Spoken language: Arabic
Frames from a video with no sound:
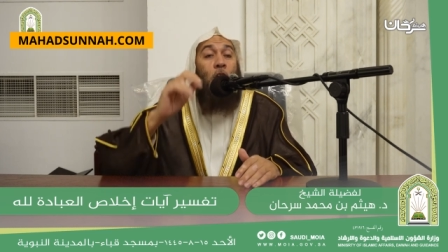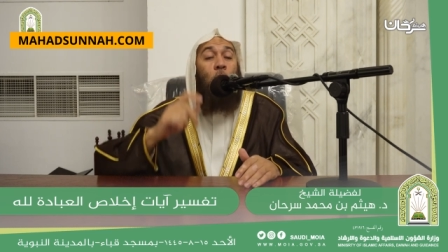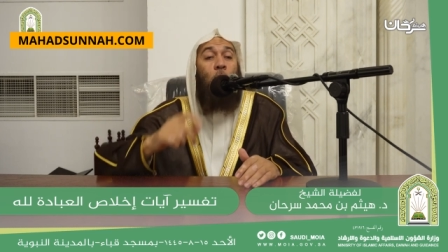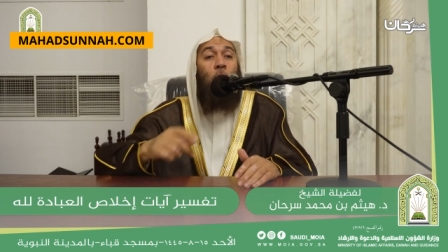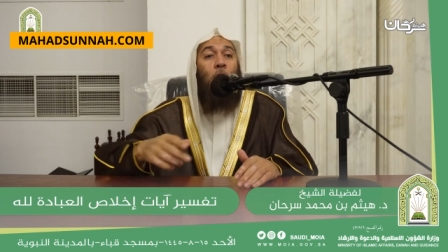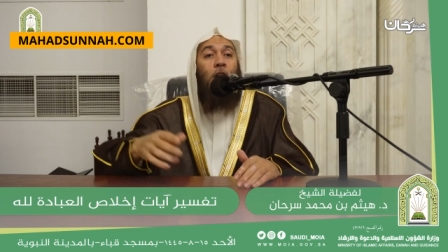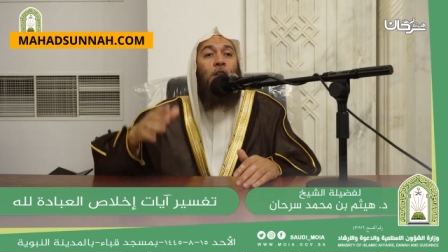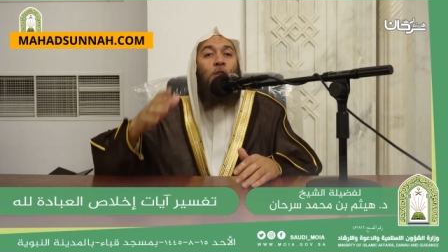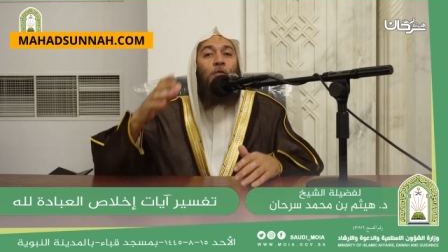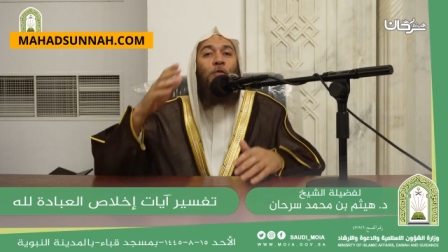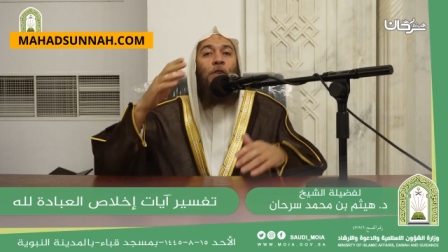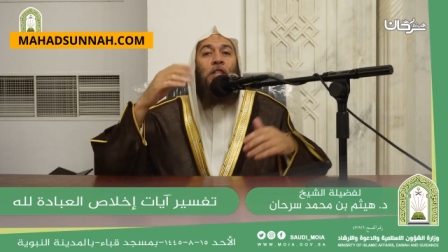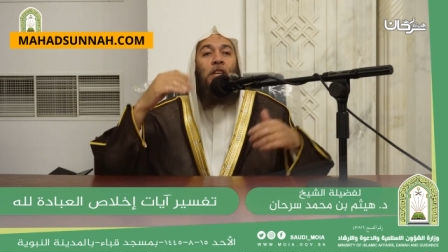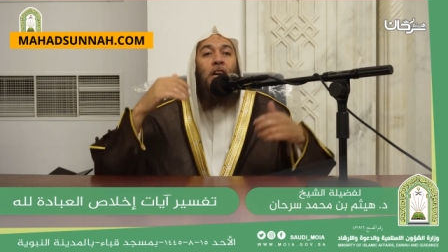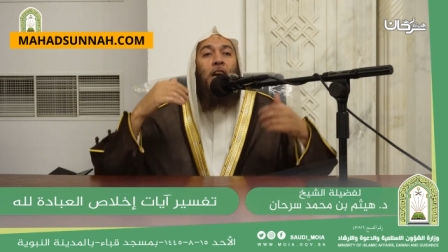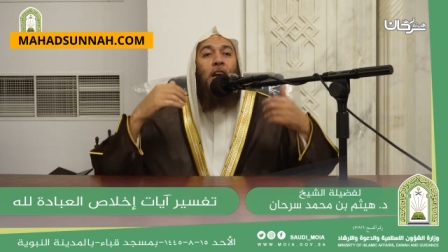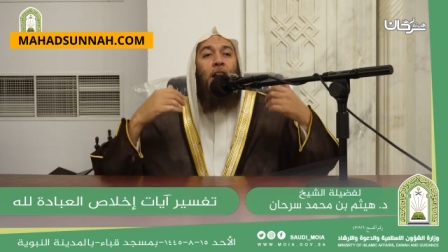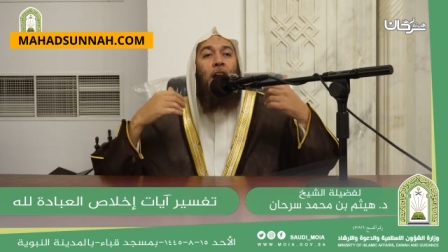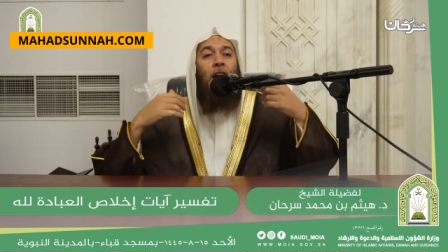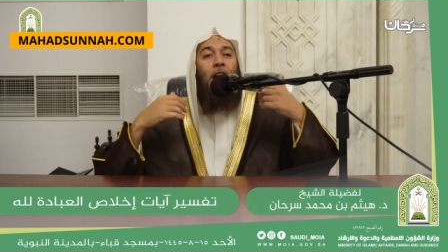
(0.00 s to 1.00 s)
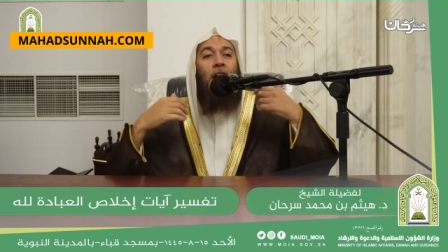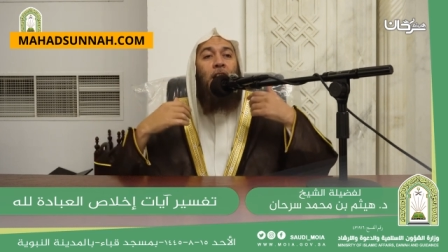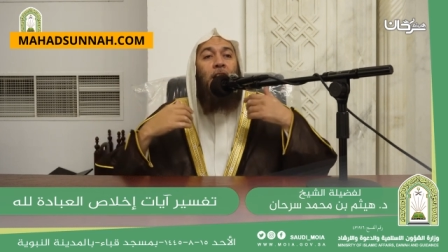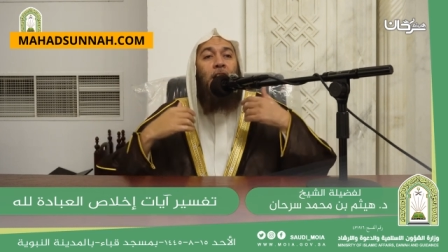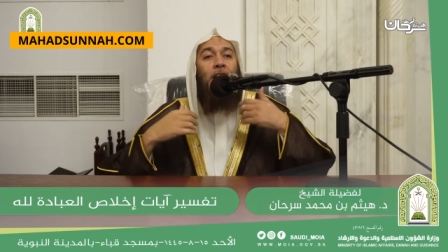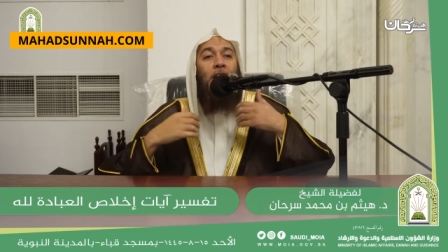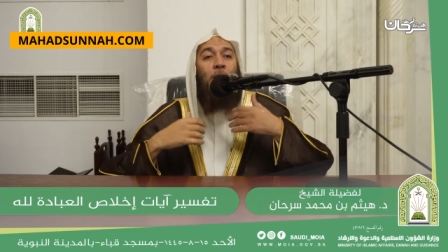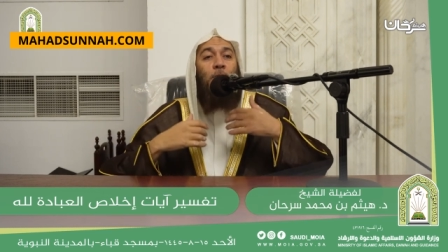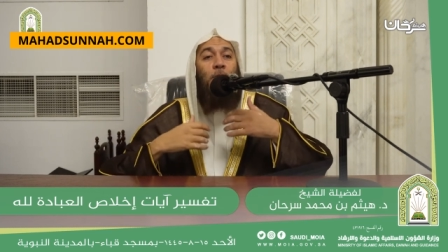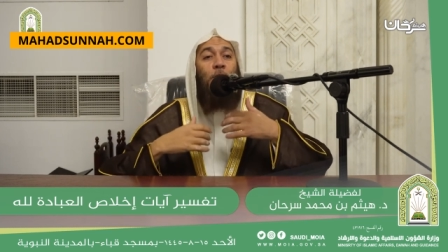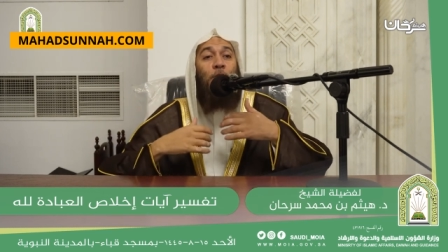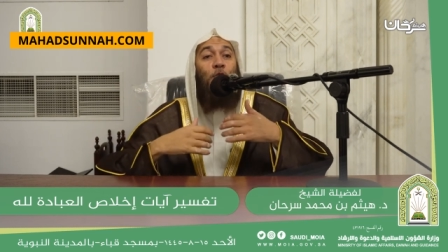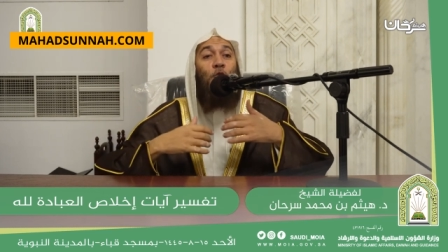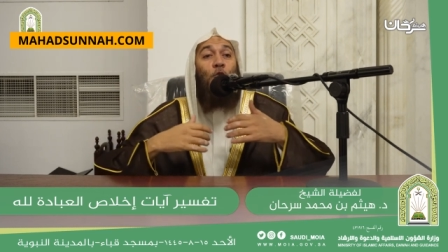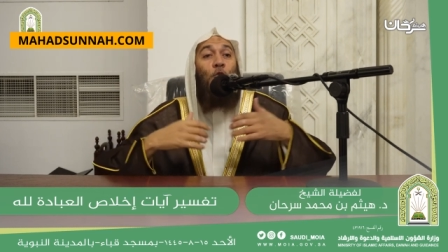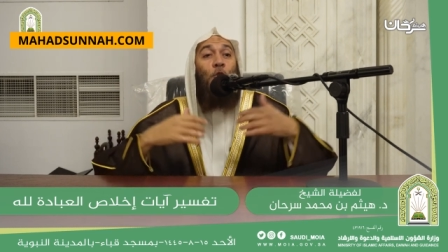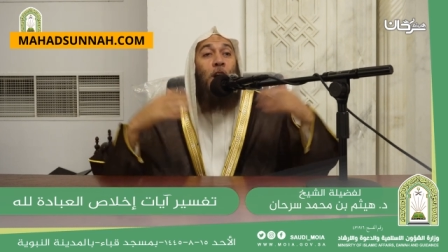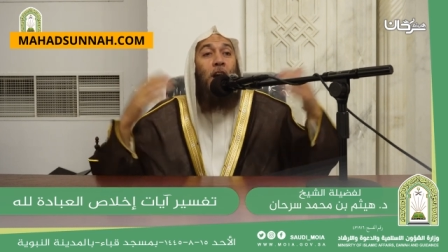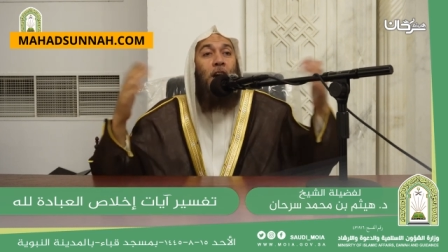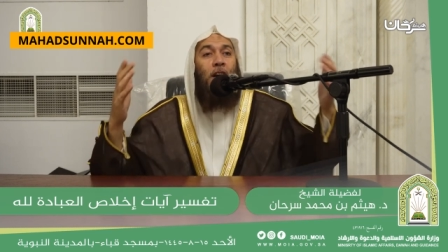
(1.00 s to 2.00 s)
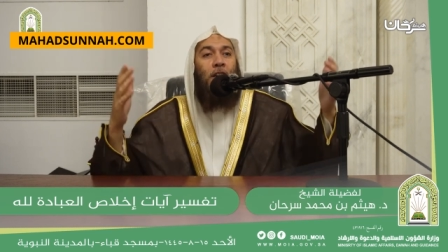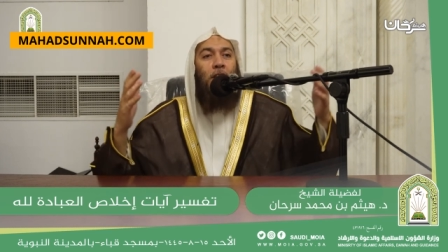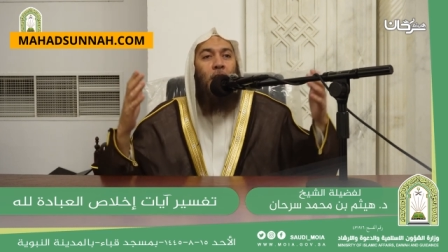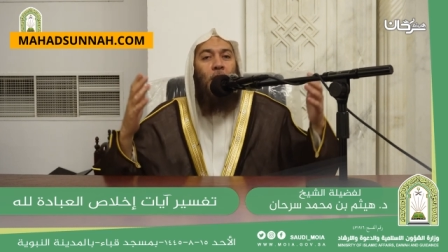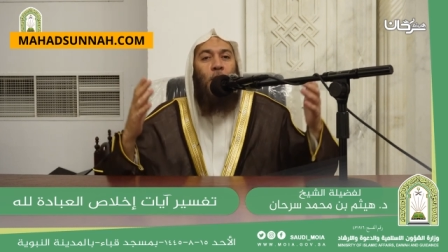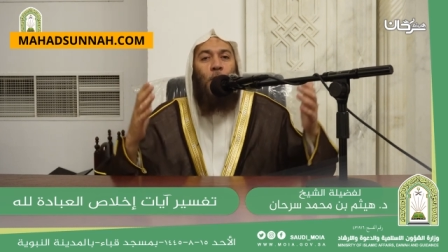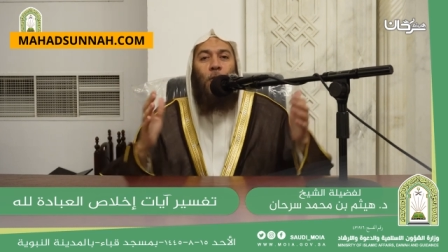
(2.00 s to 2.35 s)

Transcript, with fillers: وقد فتح الله علينا بفتوحات